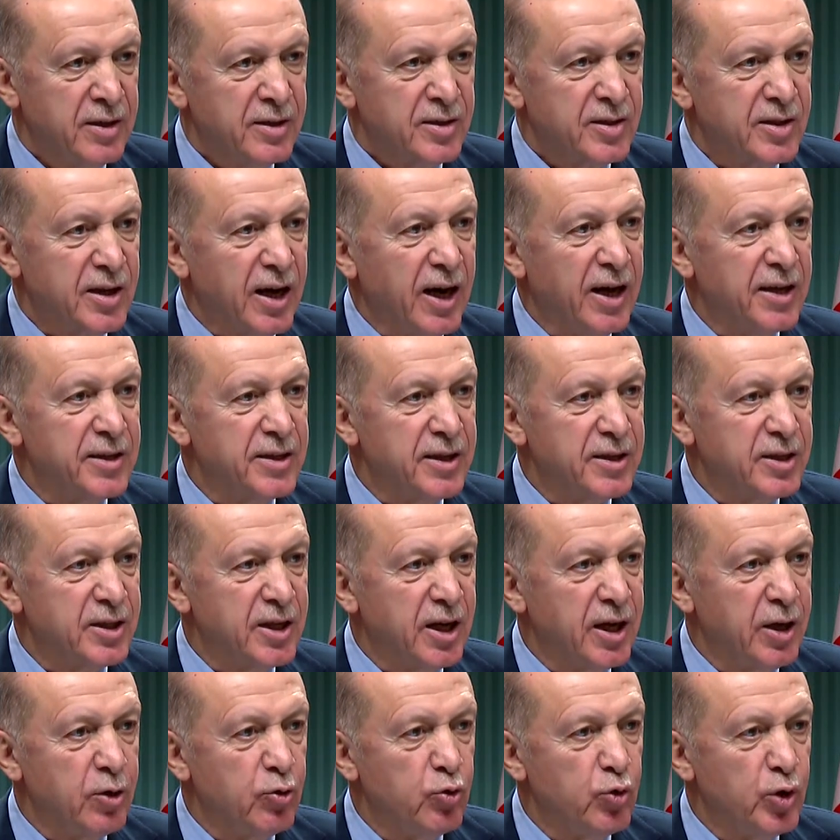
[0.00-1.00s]

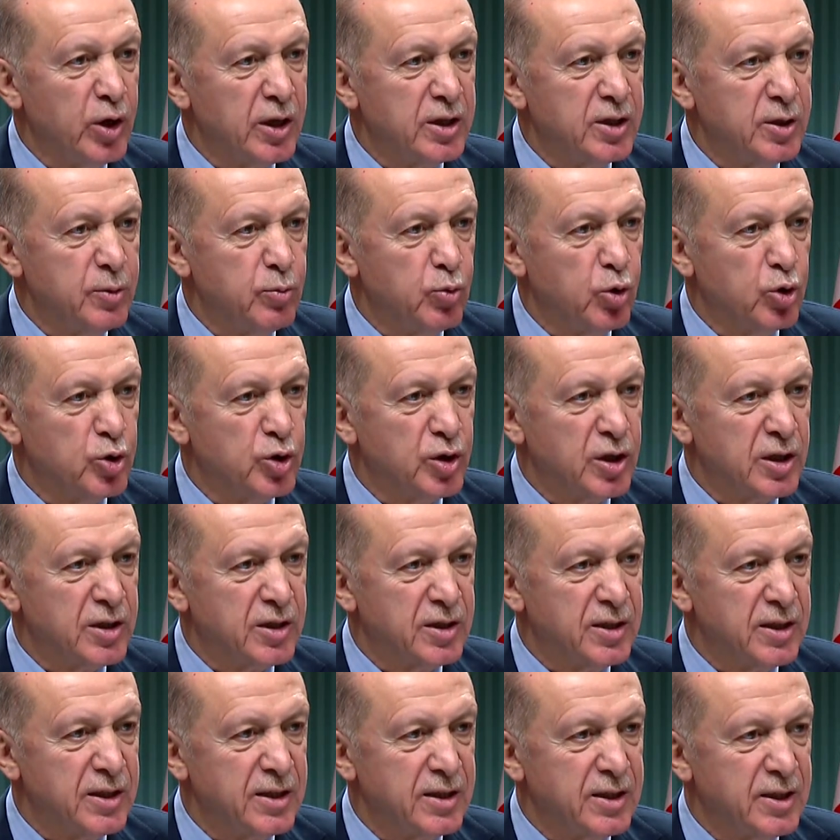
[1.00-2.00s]
sadece üretim
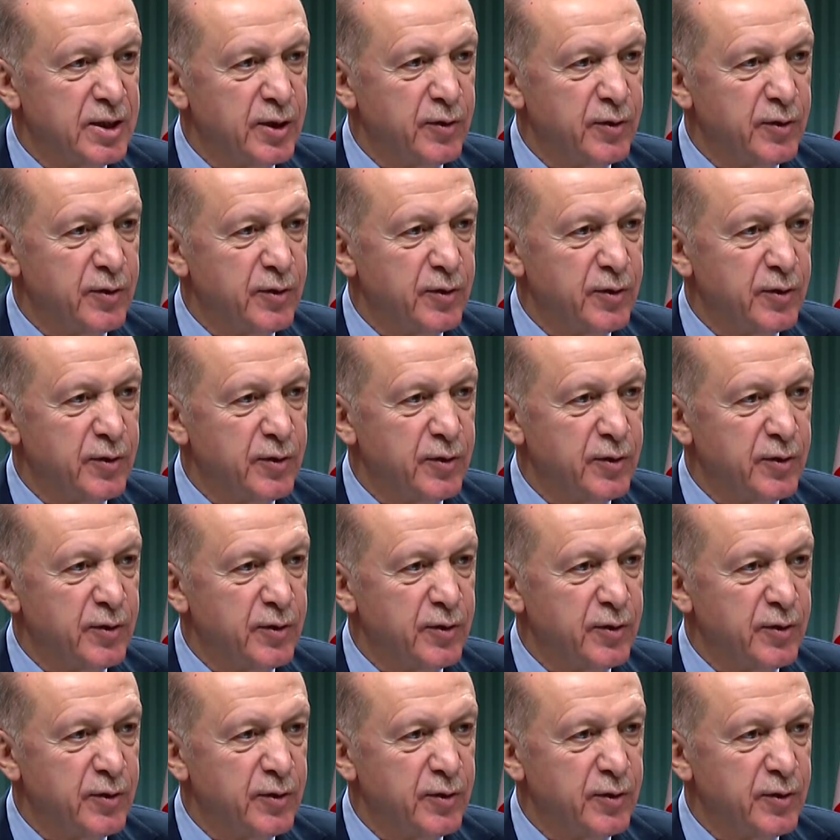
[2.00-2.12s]
öncesi